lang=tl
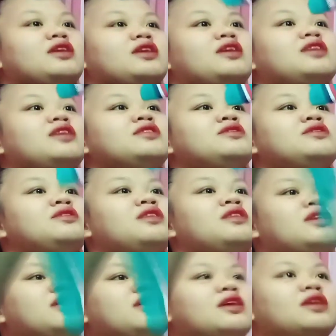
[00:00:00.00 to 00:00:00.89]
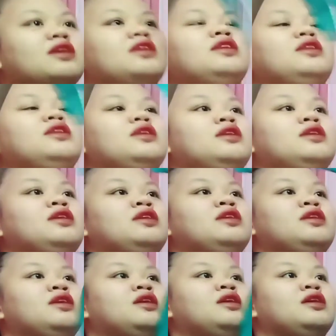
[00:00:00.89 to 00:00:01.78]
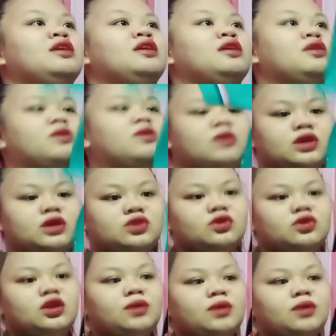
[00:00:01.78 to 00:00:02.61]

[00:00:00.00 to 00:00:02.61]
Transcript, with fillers: Ang ganda. Oh, ito